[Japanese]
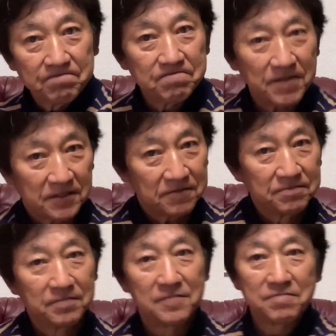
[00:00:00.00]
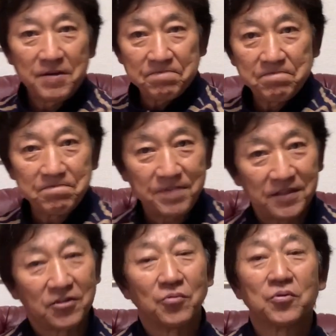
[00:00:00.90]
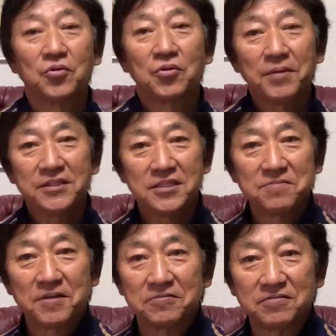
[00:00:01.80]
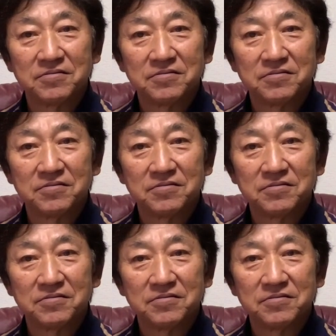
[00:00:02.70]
バッバッバッバッと止まってしまう